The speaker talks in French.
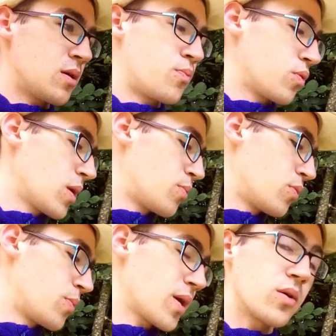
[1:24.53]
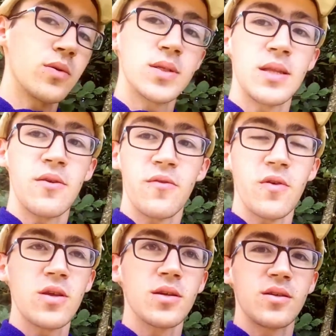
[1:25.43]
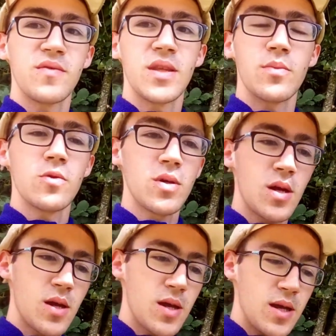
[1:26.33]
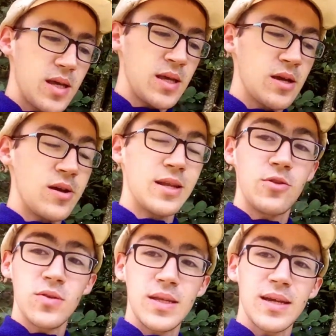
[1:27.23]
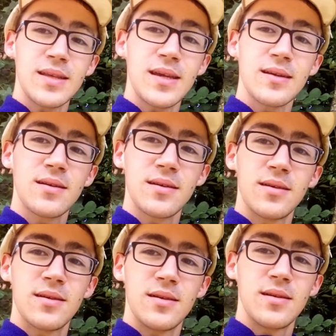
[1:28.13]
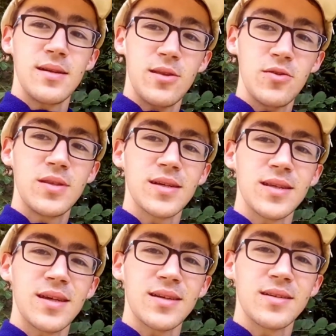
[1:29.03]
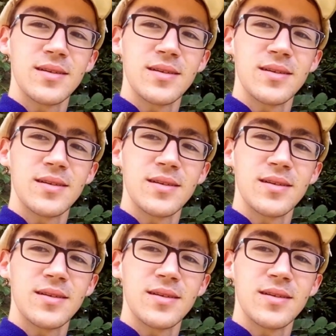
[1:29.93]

pour la plupart, c'est des feuilles, hein, évidemment. Et euh, les deux dernières, les deux dernières,